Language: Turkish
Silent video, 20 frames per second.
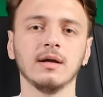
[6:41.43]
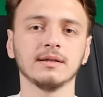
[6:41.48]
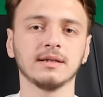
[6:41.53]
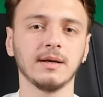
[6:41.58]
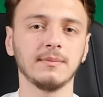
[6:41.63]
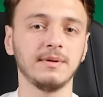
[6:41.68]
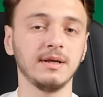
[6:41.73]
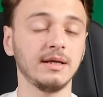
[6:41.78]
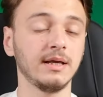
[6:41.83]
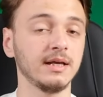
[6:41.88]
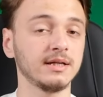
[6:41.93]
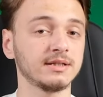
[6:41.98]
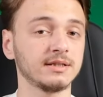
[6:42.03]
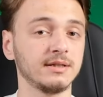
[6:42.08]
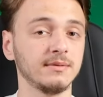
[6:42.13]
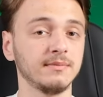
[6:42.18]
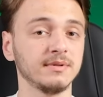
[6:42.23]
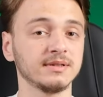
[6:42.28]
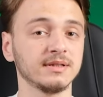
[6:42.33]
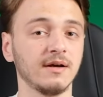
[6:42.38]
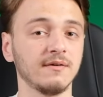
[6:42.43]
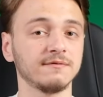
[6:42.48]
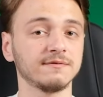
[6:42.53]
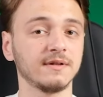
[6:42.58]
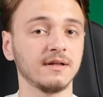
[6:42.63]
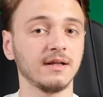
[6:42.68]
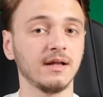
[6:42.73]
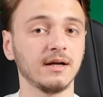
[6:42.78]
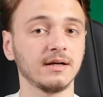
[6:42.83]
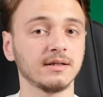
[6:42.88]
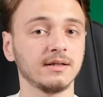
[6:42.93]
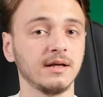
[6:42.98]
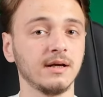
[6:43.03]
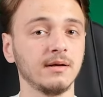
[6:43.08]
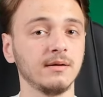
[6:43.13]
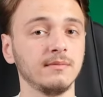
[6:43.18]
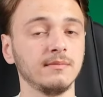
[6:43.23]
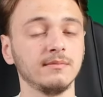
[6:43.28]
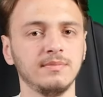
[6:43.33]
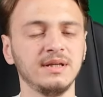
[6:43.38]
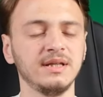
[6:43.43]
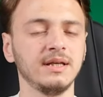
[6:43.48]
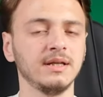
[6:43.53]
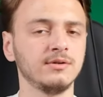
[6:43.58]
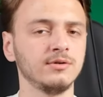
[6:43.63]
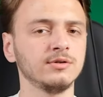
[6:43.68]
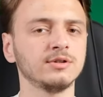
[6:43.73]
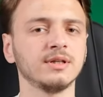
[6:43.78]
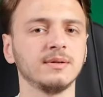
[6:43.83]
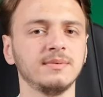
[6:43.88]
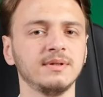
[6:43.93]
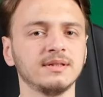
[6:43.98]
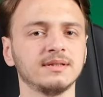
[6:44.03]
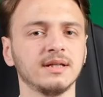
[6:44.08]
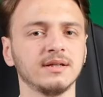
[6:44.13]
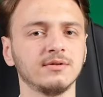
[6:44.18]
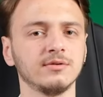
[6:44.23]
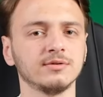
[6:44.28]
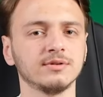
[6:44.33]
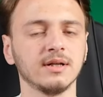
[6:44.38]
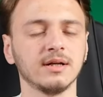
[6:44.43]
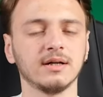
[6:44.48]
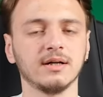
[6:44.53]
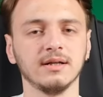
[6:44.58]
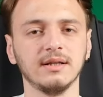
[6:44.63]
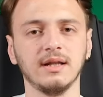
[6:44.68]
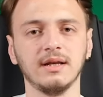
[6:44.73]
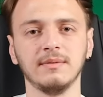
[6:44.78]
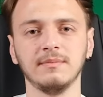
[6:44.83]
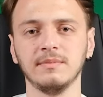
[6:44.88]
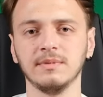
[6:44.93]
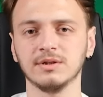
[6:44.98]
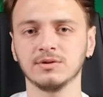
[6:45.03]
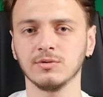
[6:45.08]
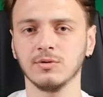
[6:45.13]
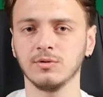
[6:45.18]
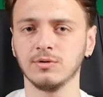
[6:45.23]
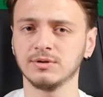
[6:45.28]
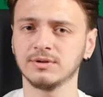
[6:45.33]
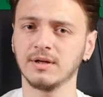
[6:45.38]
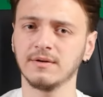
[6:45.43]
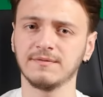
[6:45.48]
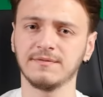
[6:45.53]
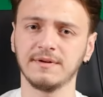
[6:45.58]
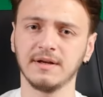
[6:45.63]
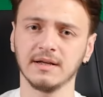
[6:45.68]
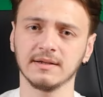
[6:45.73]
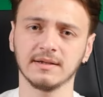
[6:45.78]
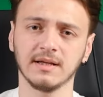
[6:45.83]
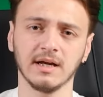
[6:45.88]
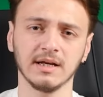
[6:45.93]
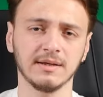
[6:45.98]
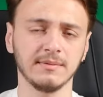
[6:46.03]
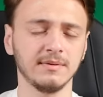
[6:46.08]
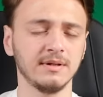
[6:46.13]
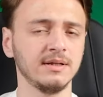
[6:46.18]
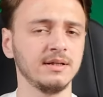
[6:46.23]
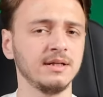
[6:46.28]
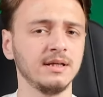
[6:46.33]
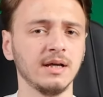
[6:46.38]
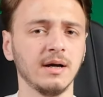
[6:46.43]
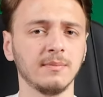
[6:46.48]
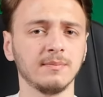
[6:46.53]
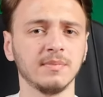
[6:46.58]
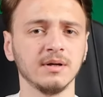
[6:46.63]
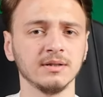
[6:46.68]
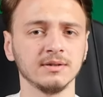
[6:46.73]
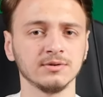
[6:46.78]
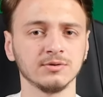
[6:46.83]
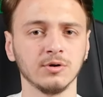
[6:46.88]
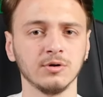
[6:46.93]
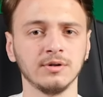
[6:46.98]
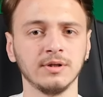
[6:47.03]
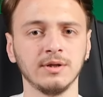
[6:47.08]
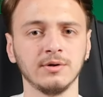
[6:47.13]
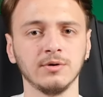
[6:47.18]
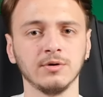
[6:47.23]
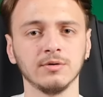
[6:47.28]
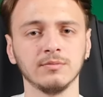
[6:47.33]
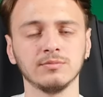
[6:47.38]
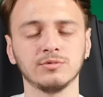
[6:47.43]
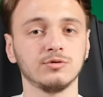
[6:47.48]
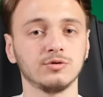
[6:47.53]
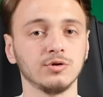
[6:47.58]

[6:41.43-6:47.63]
Tabi geçtiğimiz haftalarda 1700 ile 1800 lira kadar inmiş. O yüzden fiyat takibini iyi yapmanızı öneriyorum.